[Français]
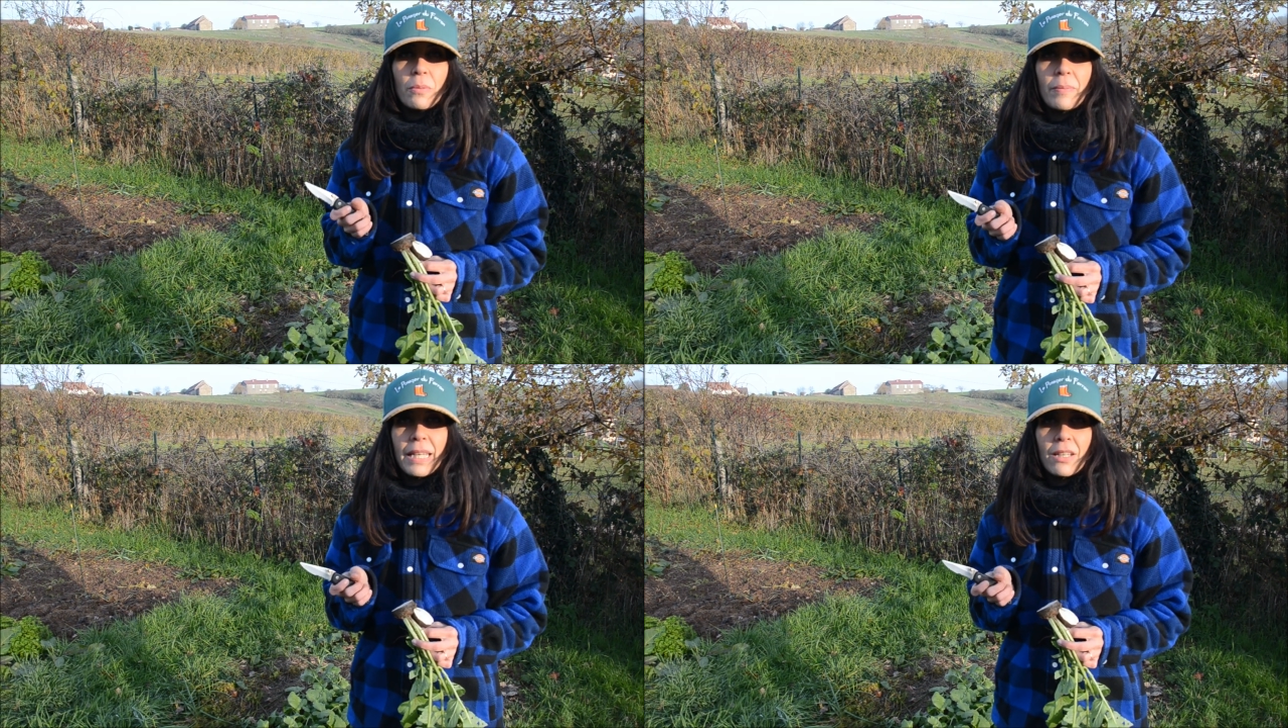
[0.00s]

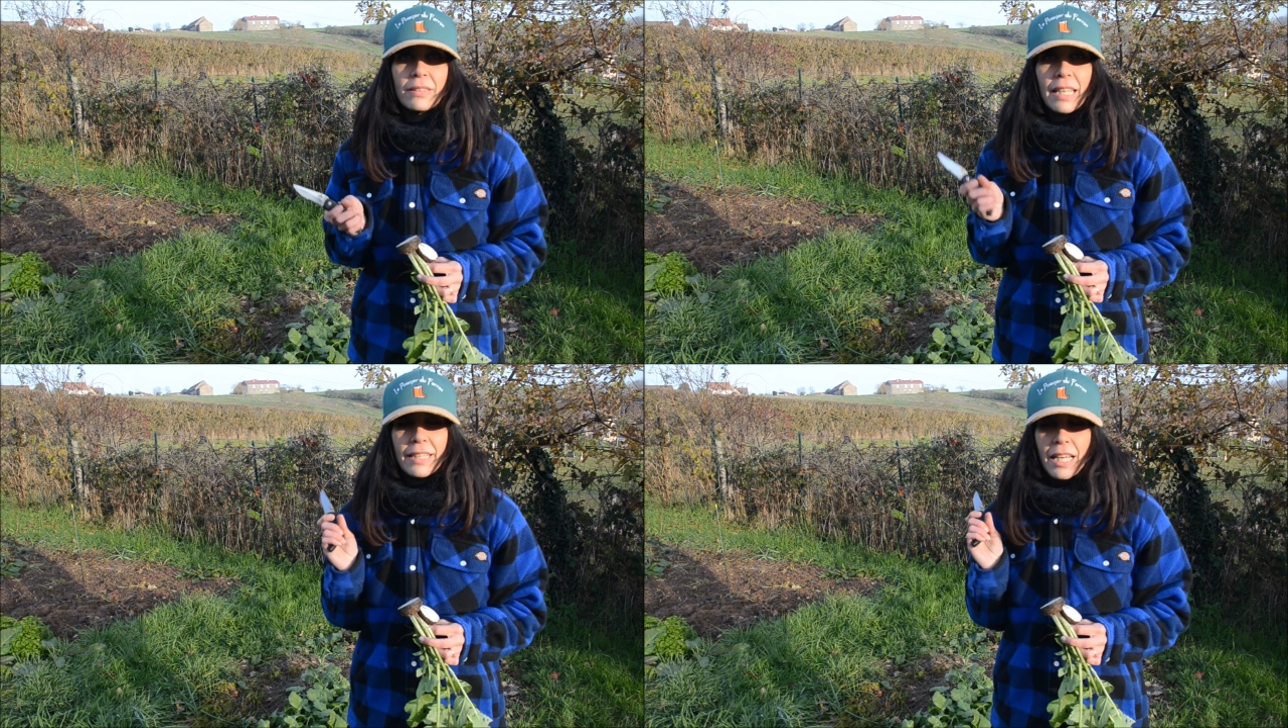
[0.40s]
mais
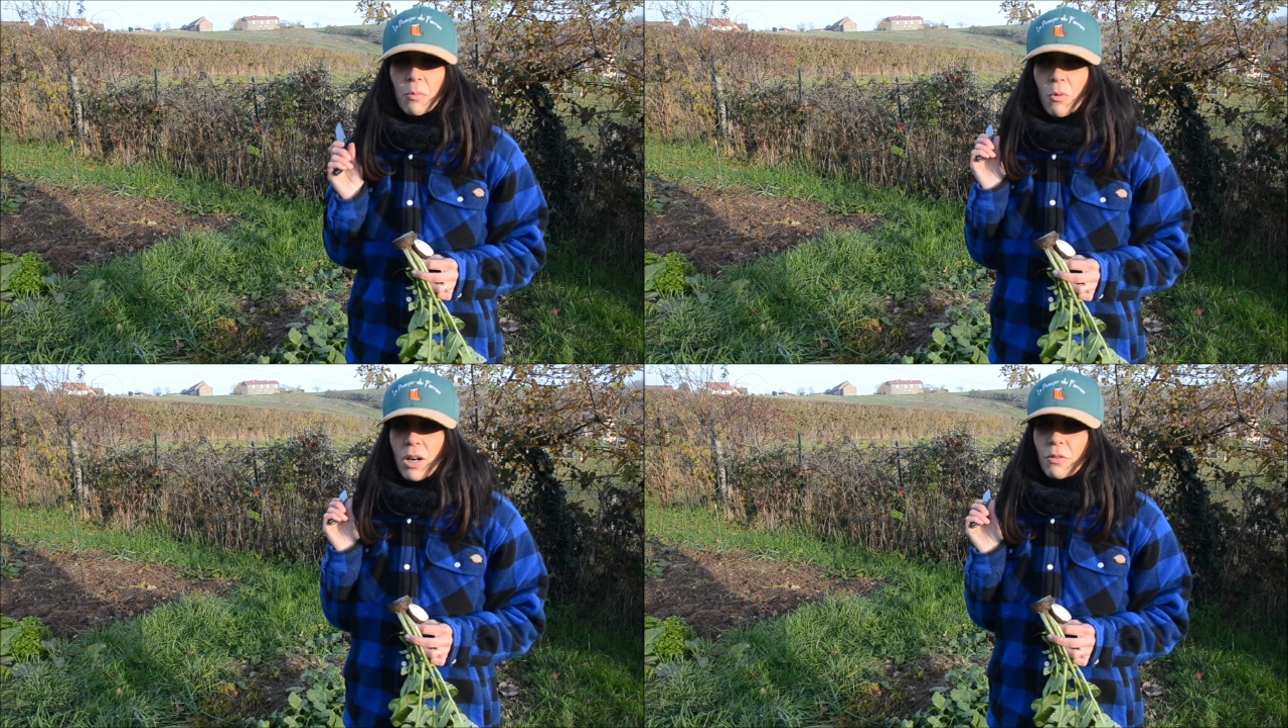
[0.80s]
derrière
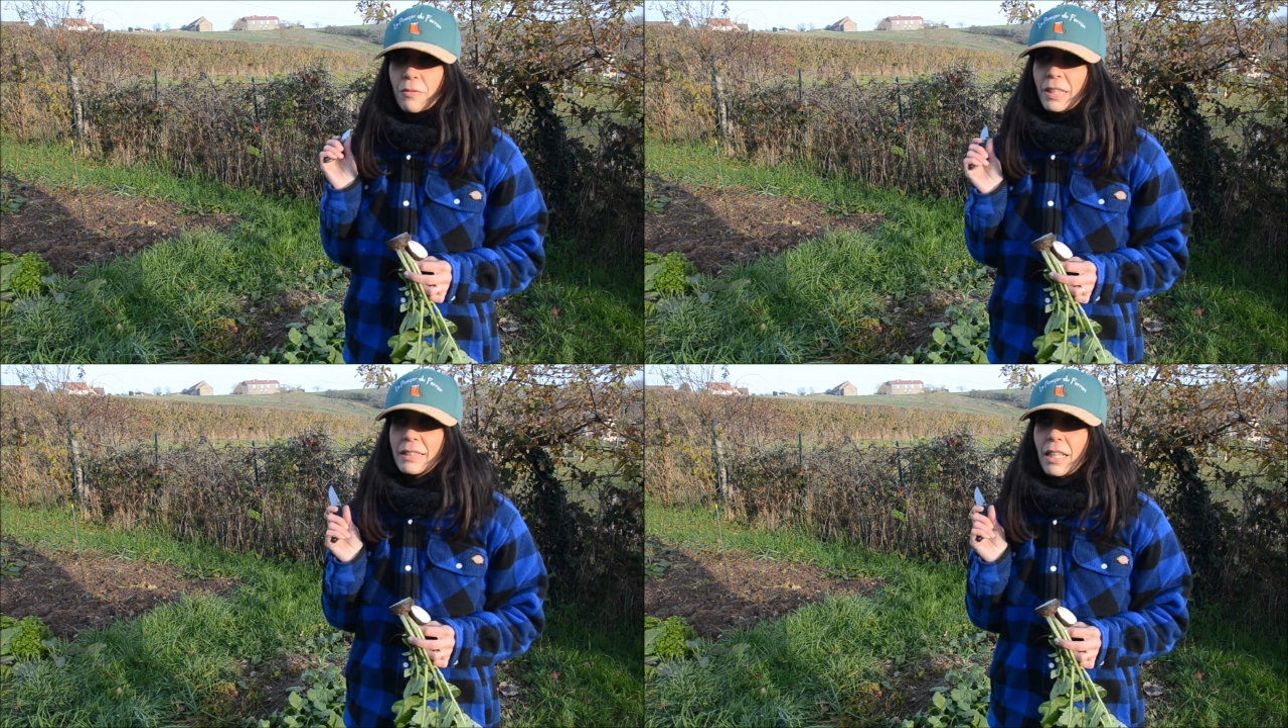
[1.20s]
moi en
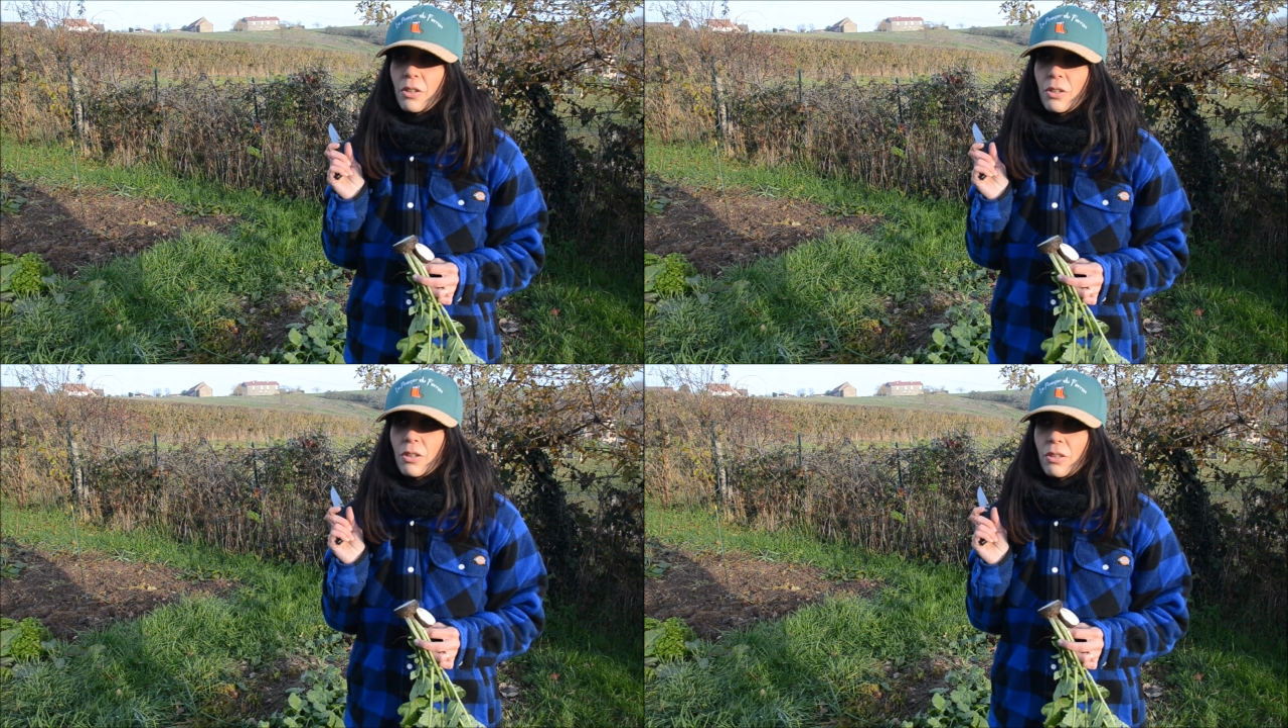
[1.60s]
fait il y a
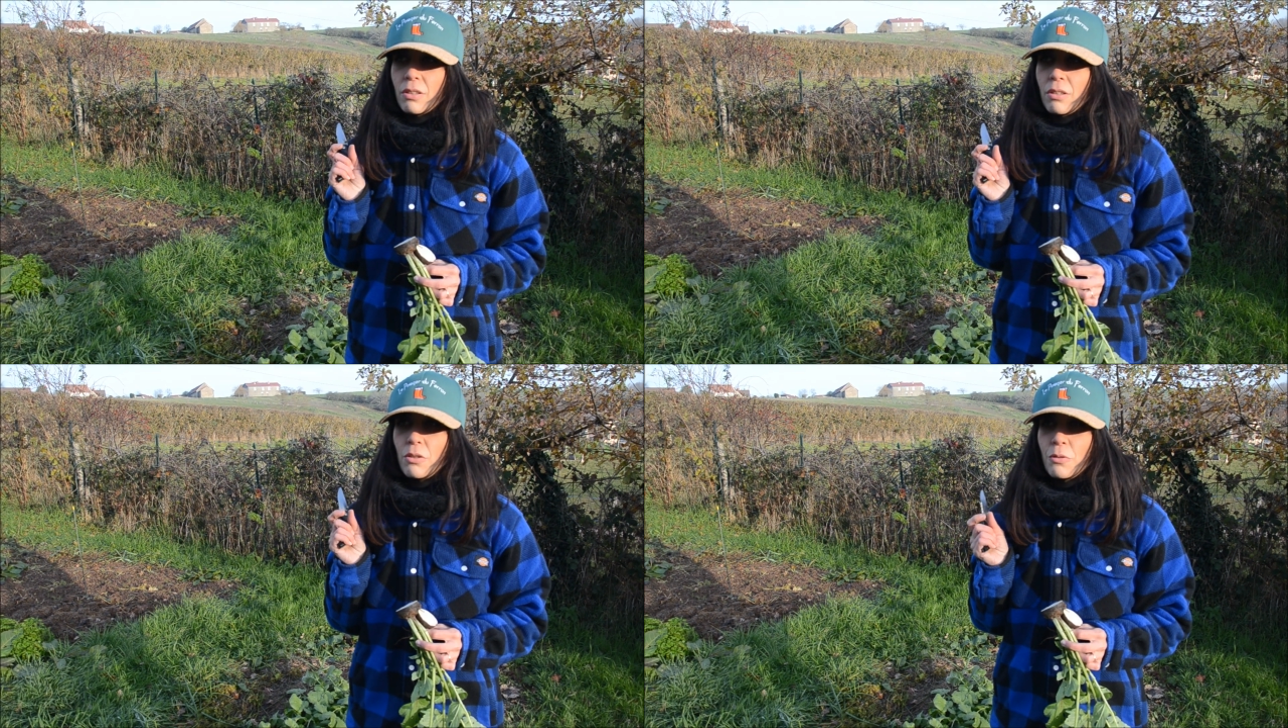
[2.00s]

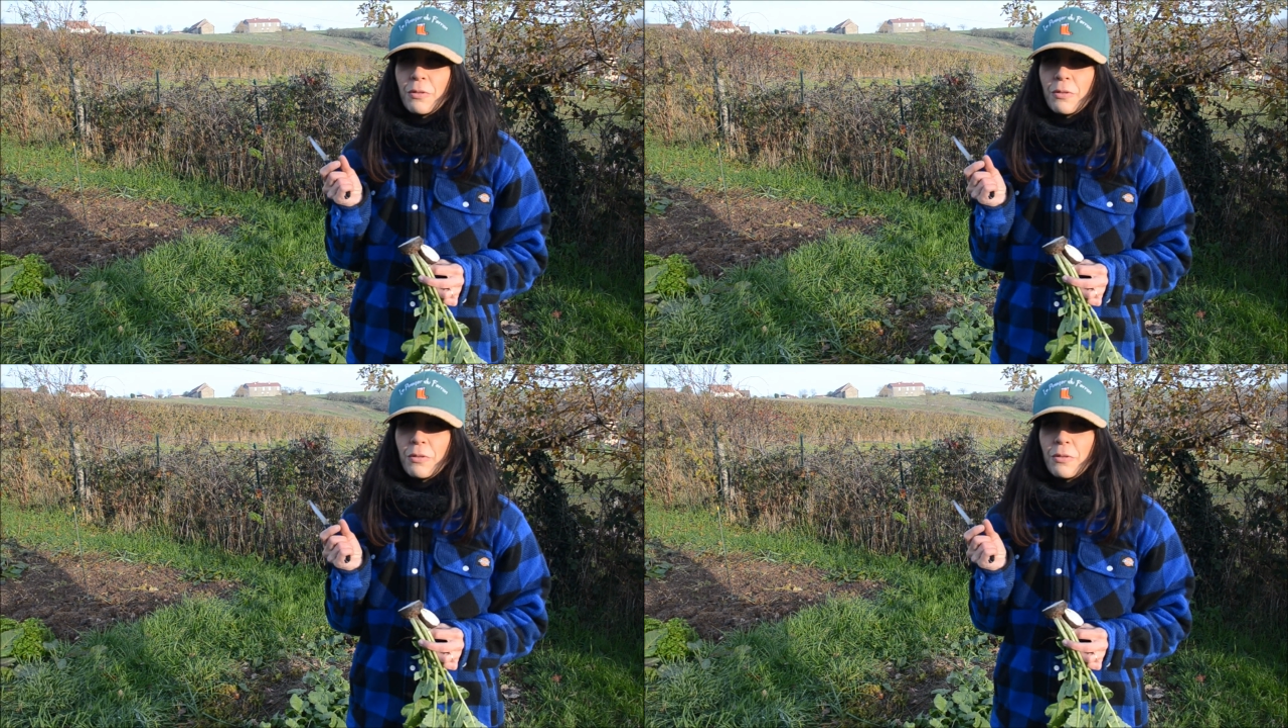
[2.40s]
le,